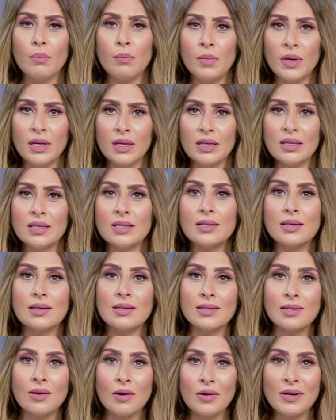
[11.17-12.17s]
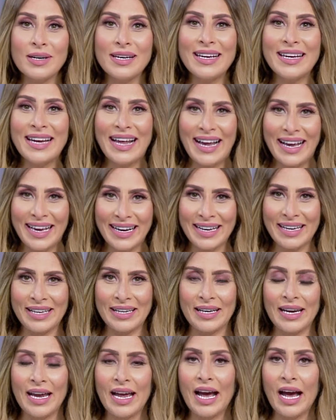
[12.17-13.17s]
من الصلصال
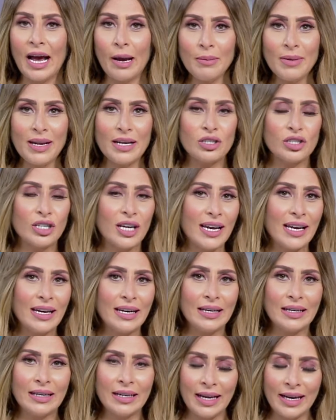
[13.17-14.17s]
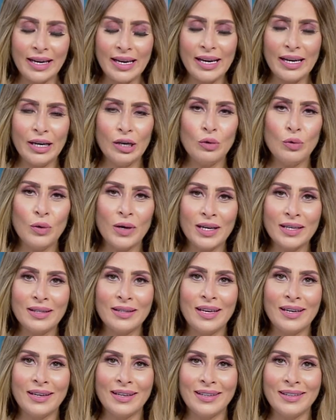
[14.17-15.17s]
الحراري عامله اشكال الحقيقه حلوه
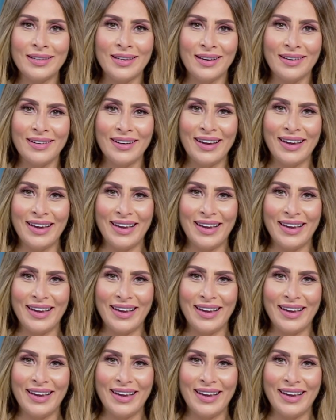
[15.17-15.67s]
جدا جدا